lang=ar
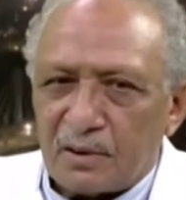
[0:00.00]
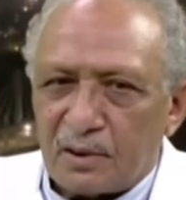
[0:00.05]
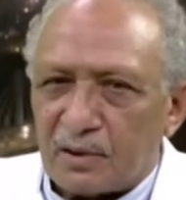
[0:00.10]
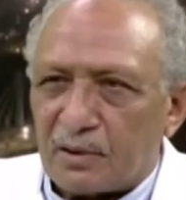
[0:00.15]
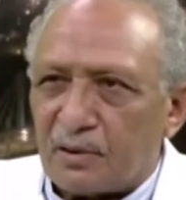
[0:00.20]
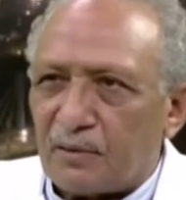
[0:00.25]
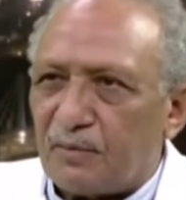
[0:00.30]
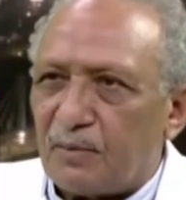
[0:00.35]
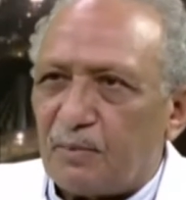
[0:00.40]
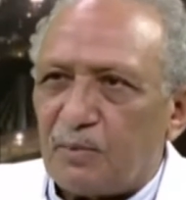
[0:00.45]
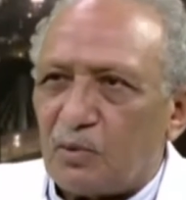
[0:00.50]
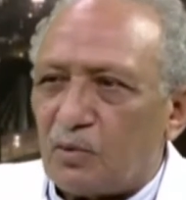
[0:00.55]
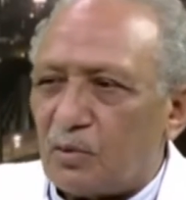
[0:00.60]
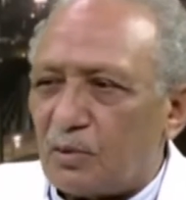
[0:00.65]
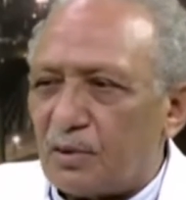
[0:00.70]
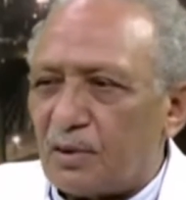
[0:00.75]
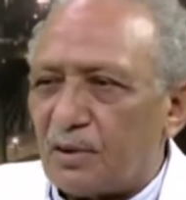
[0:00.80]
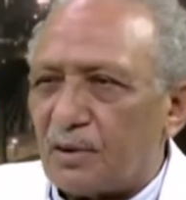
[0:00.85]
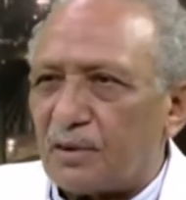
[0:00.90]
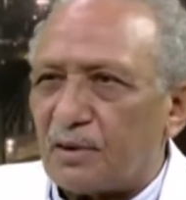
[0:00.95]
الطفل
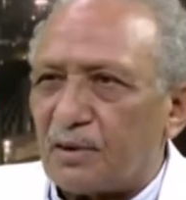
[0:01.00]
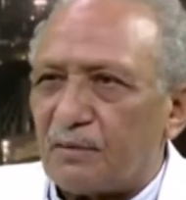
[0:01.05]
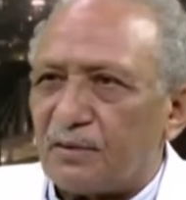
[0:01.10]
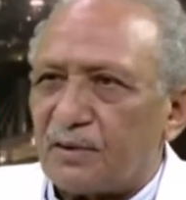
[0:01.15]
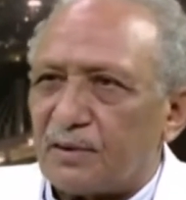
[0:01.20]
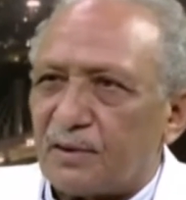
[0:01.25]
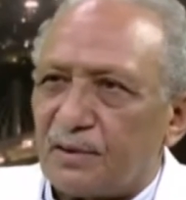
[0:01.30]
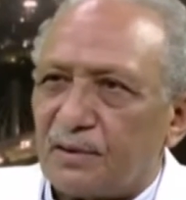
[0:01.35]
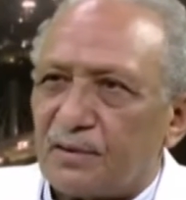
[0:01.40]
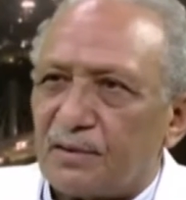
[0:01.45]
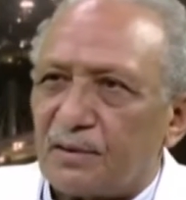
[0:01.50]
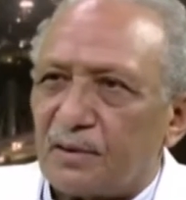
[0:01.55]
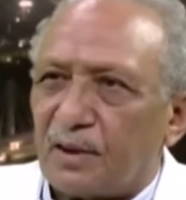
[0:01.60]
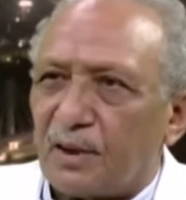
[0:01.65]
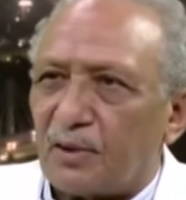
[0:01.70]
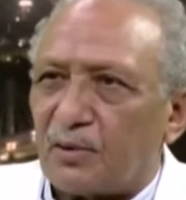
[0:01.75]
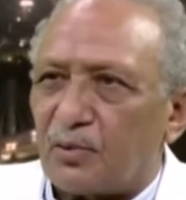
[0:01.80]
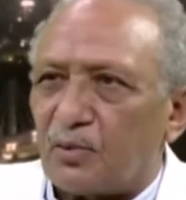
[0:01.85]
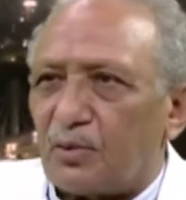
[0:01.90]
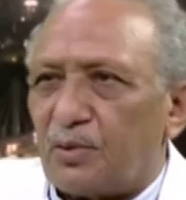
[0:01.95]
بيكون اختفى تحت
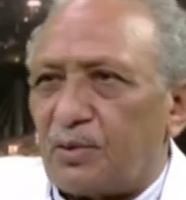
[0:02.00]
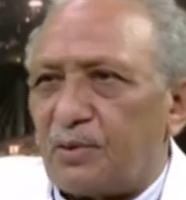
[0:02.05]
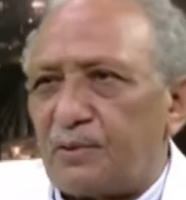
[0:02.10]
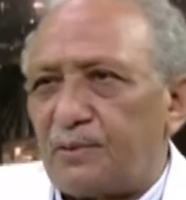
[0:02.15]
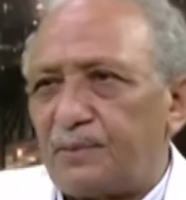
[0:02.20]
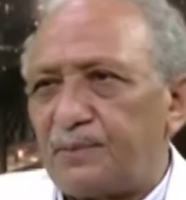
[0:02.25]
على طول